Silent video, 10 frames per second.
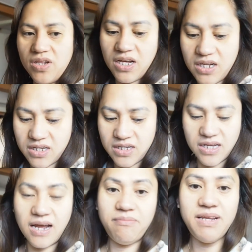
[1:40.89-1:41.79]
nag,
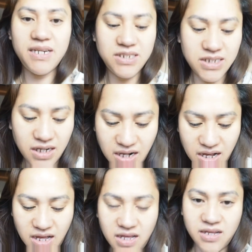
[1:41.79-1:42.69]
grabe na siya ka.
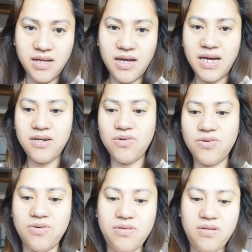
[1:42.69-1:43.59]
Ano,
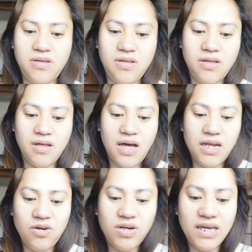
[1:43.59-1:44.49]

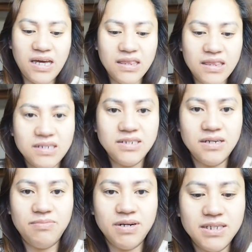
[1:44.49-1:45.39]
ano na yata siya
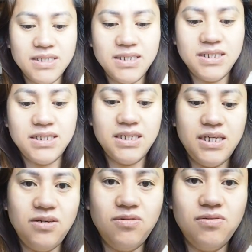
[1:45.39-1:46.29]
mga
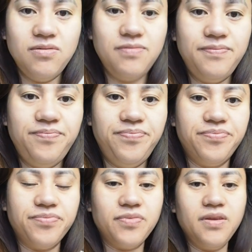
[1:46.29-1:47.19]
sisi. Yung
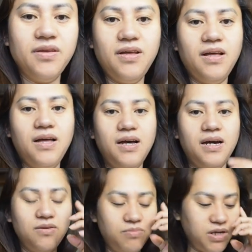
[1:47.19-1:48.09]

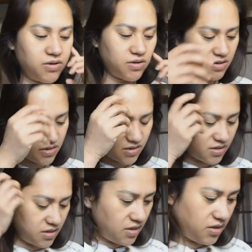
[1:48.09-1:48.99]
ano ba yun?
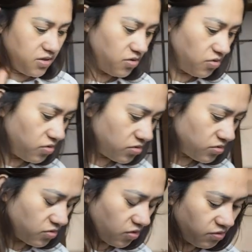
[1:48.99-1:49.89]
Yung
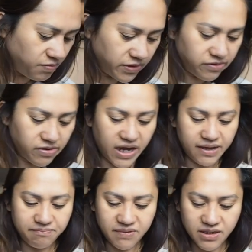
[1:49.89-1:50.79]

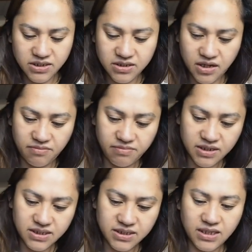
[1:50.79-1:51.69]
overripe na siya, mga
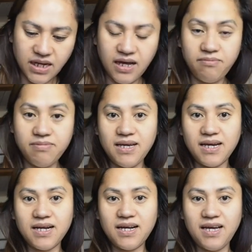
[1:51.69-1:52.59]
sisilab. Kaya
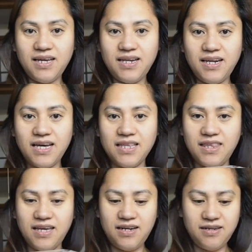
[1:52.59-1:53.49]
kakainin
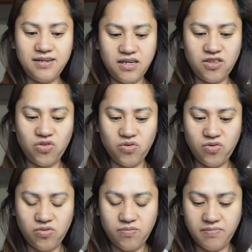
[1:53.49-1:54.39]
natin ito
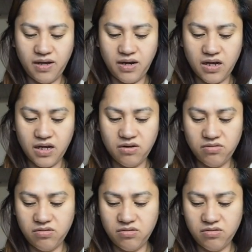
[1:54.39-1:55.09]
para ano,